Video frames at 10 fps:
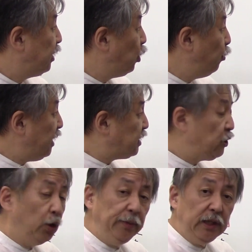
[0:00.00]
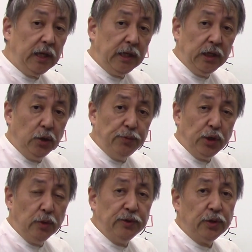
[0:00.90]
読まず読みたり読む
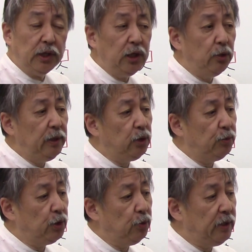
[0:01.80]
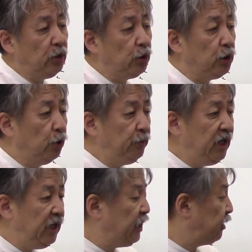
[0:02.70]
読む時読めども読めの読
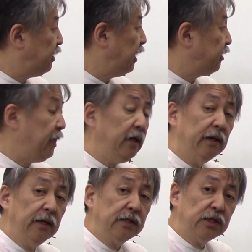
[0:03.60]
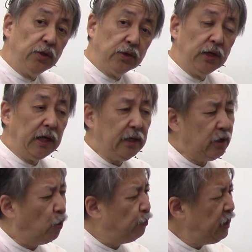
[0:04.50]
みりだったらねちょっとなんか
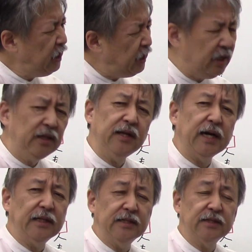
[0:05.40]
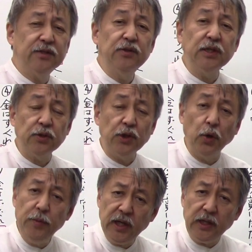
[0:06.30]
読みりって感じがするでしょ
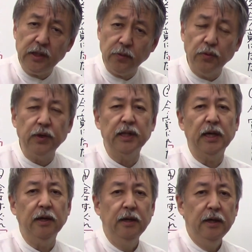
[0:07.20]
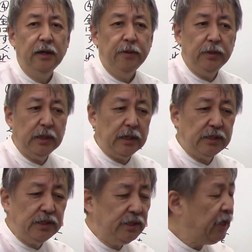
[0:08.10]
読めりの方がねこれね
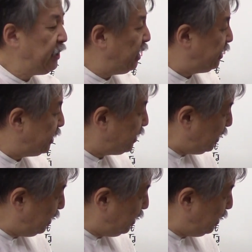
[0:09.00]
自然なんです